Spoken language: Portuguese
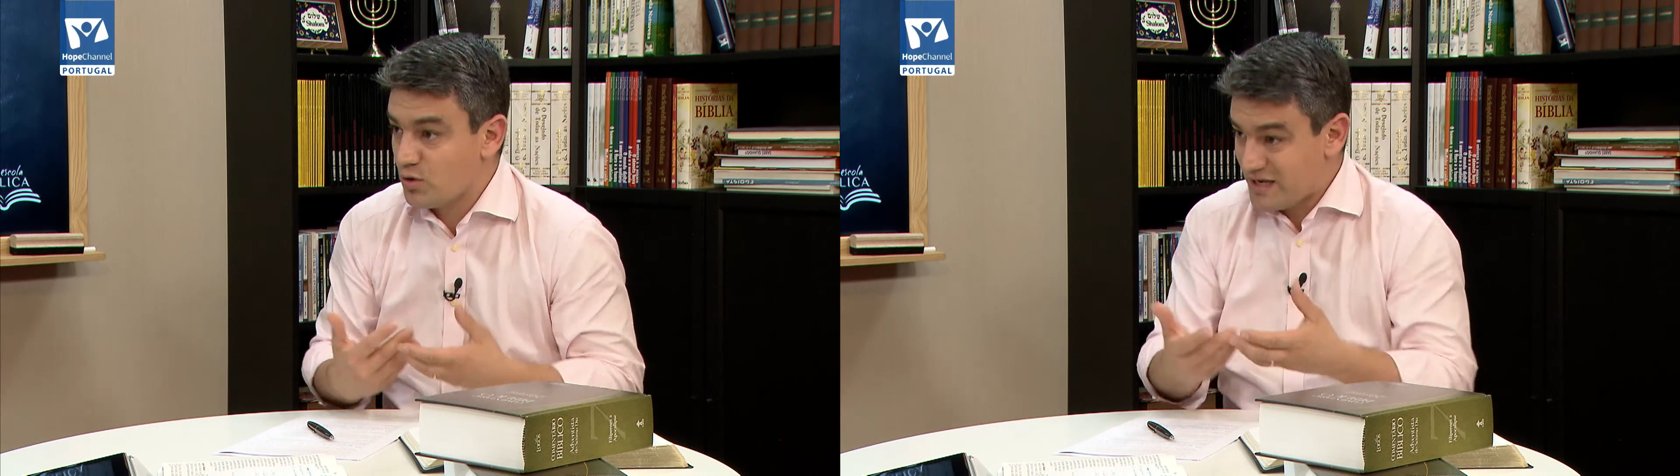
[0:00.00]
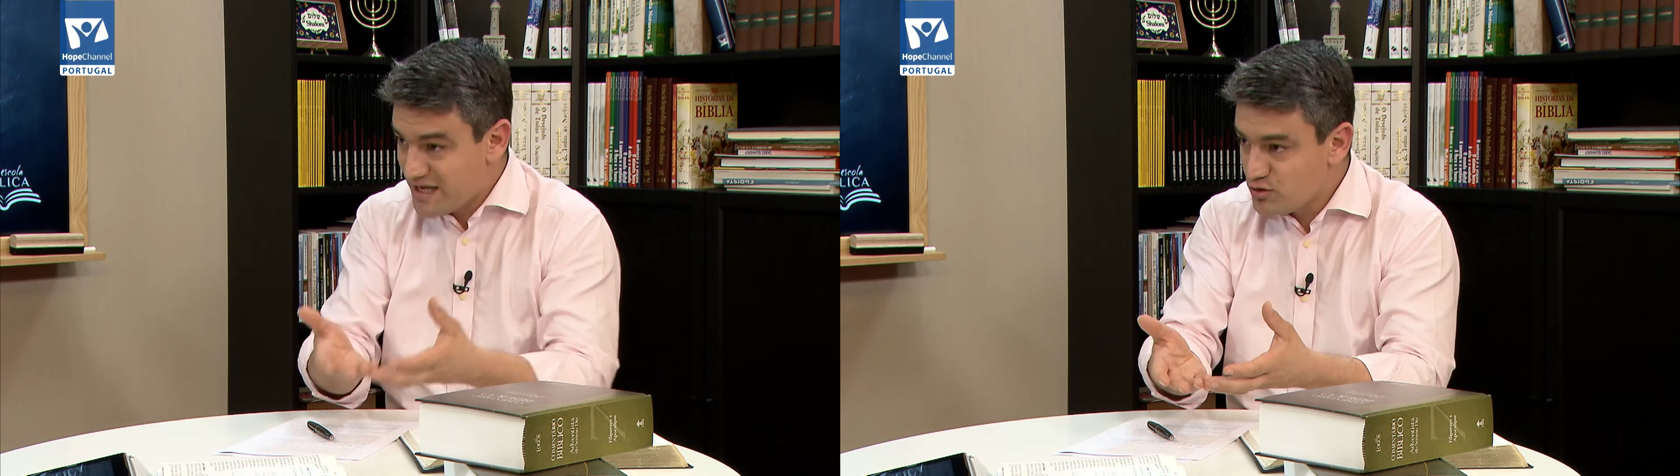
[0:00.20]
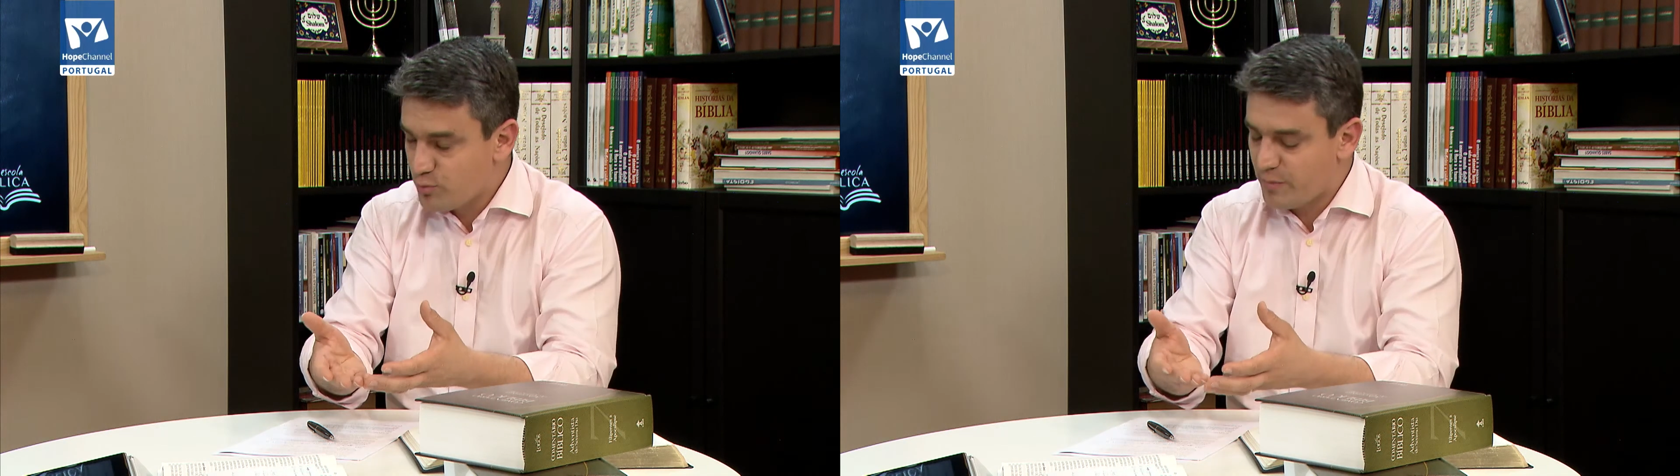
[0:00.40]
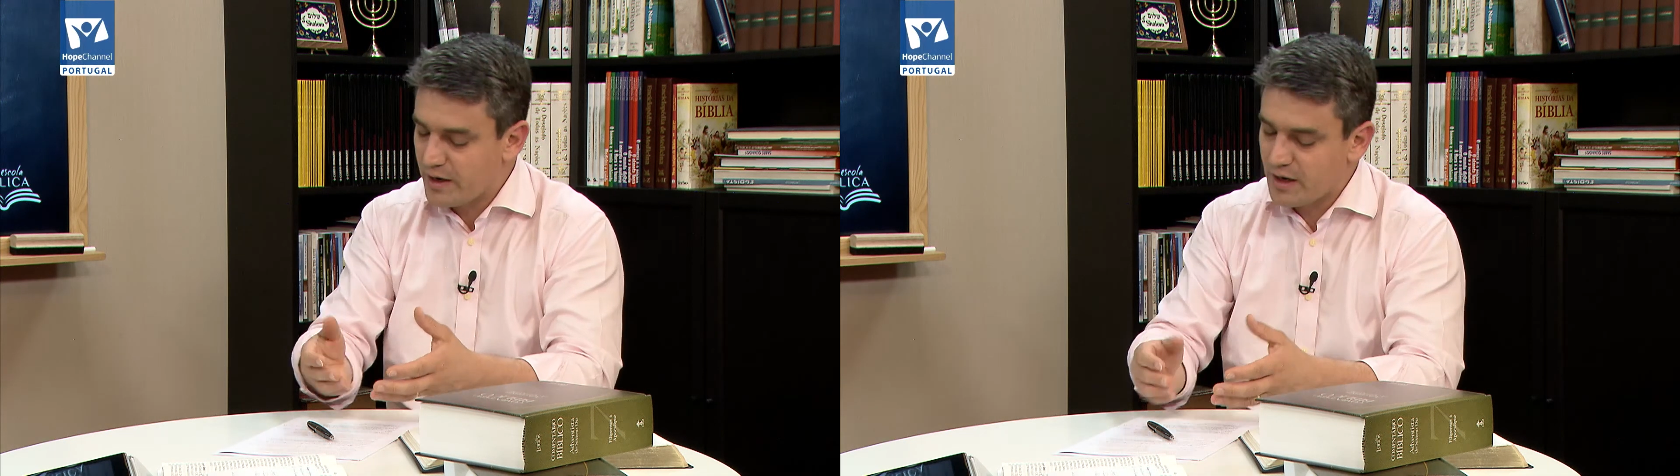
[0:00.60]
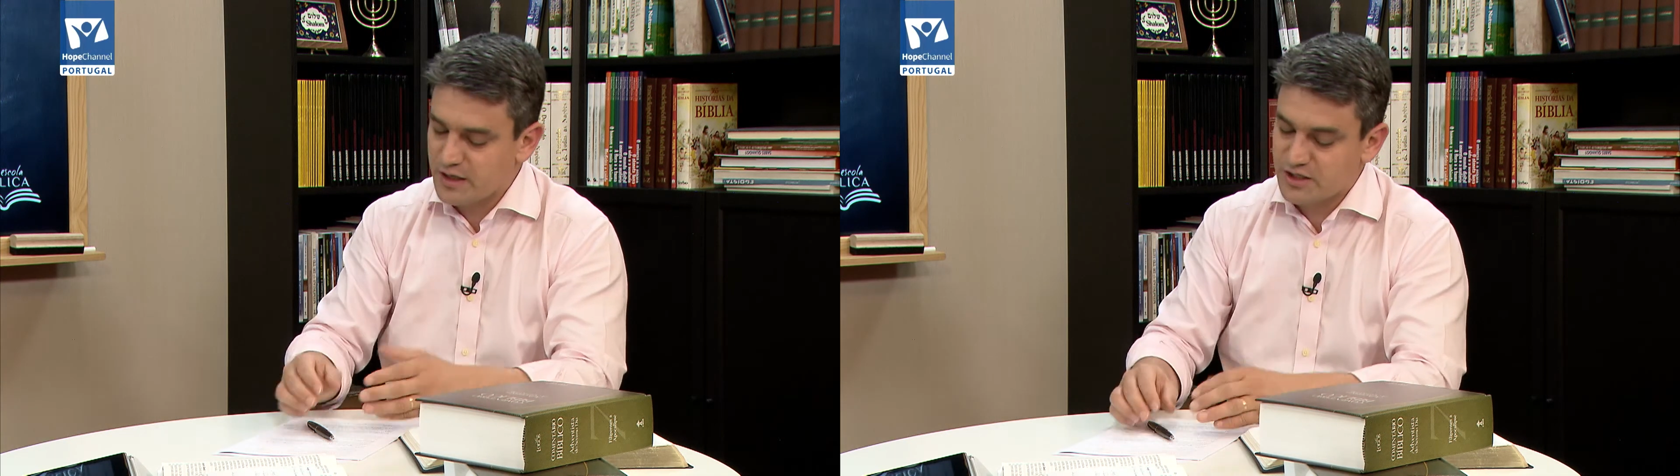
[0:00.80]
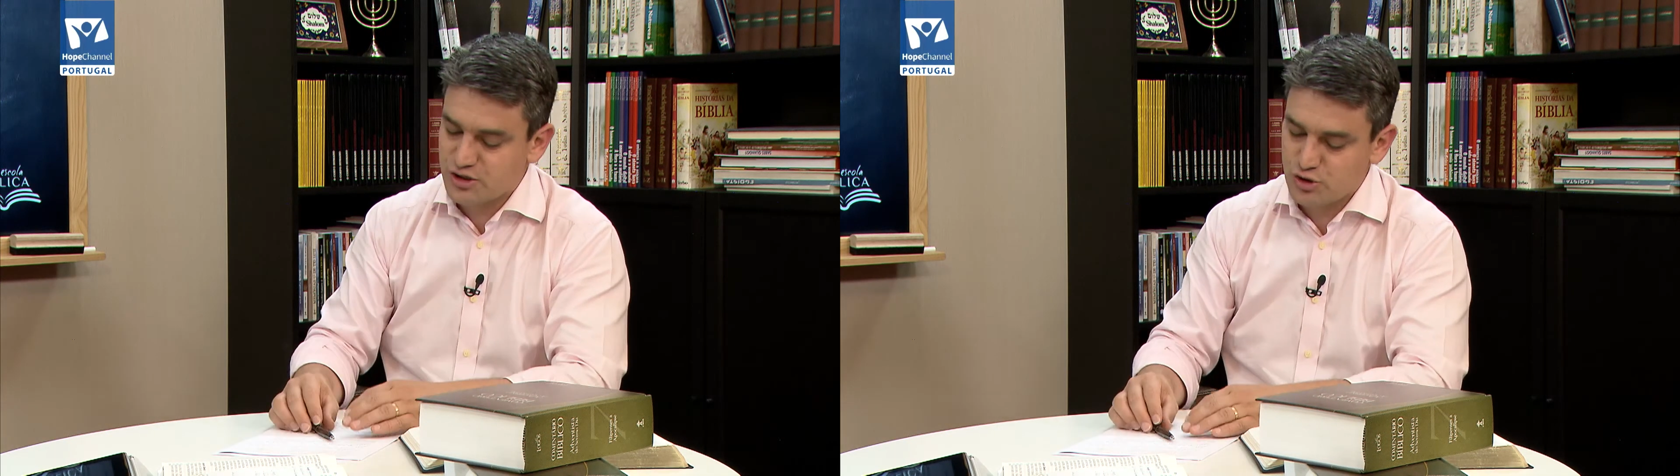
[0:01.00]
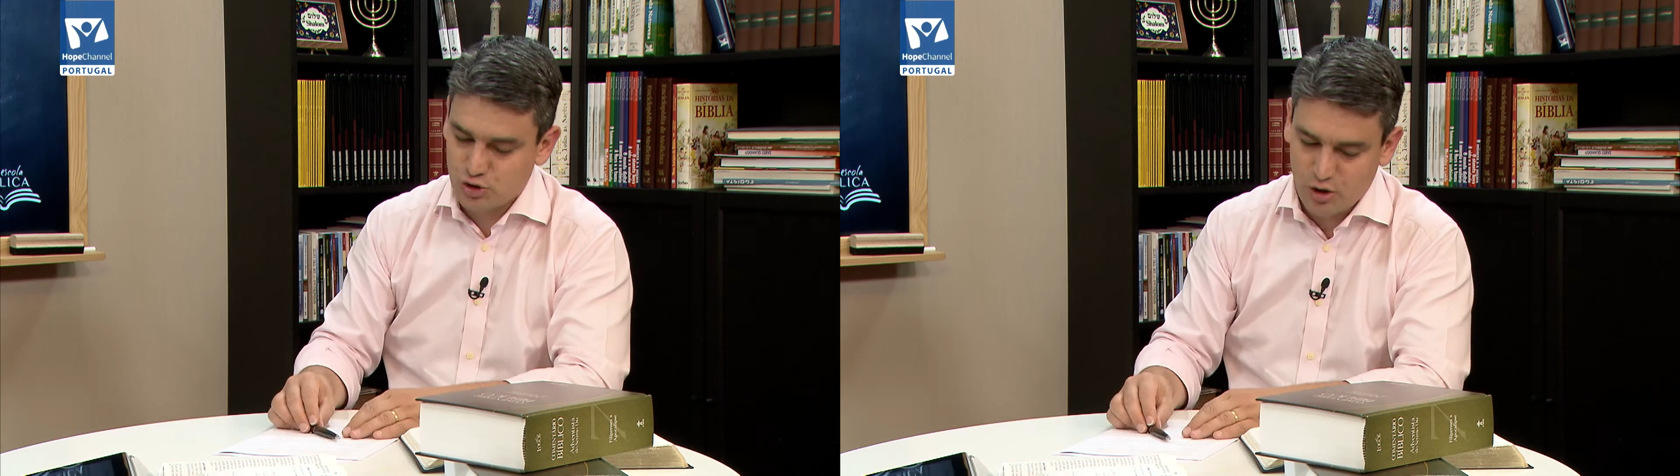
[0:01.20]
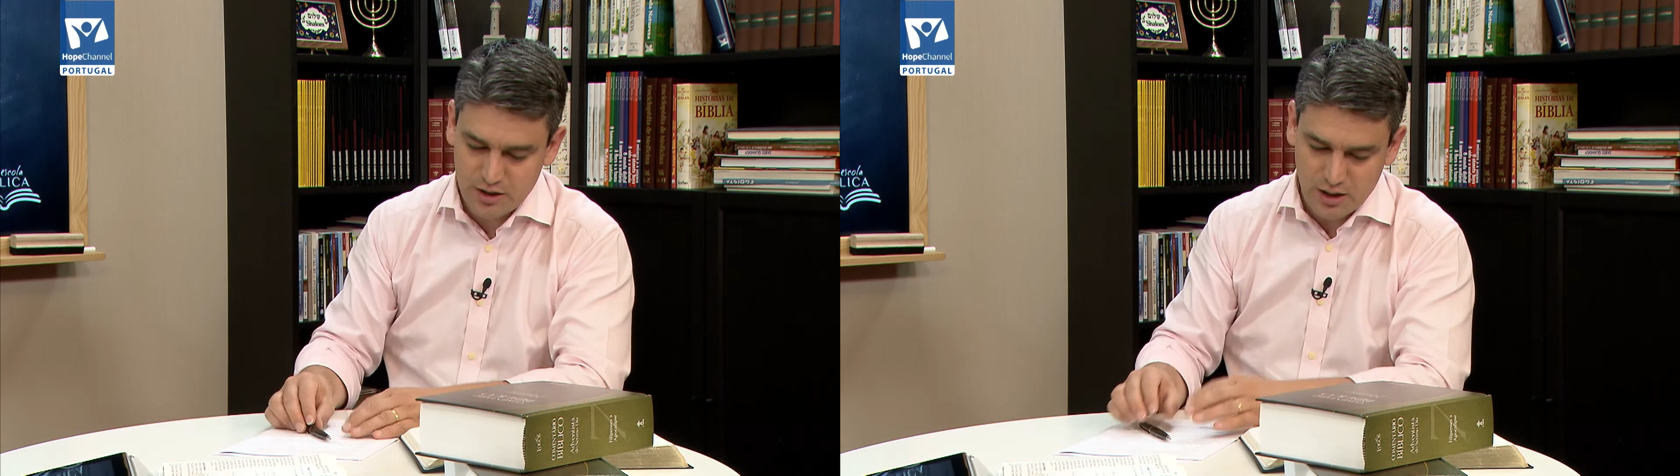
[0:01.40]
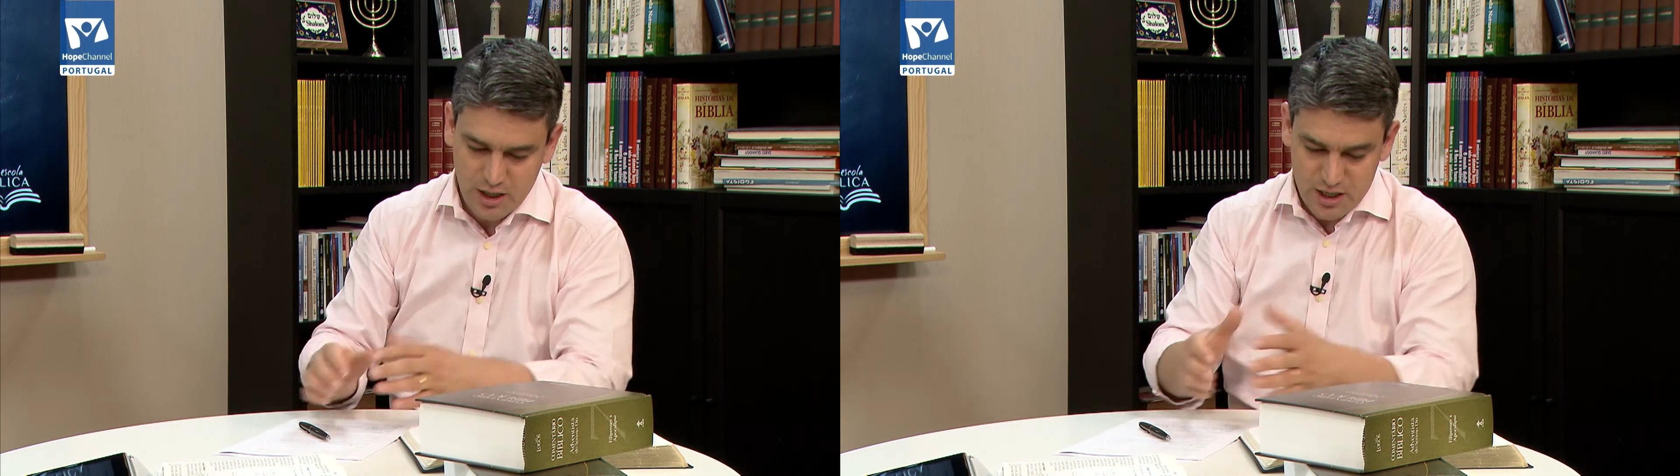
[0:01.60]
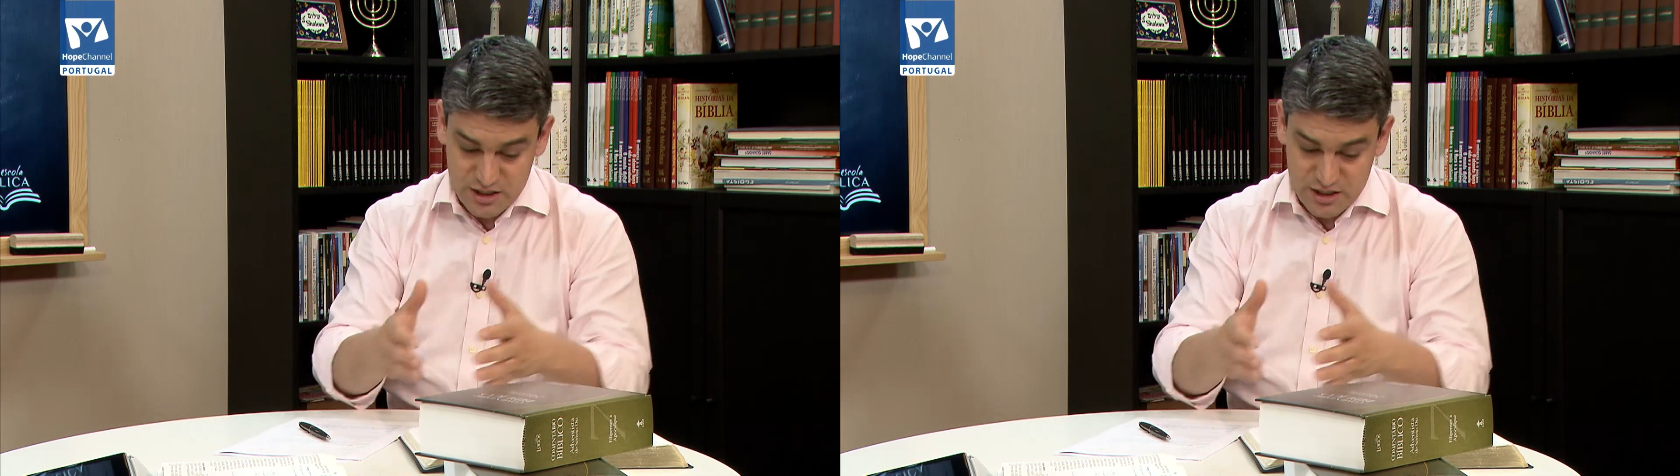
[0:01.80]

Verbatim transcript: olhando para esta história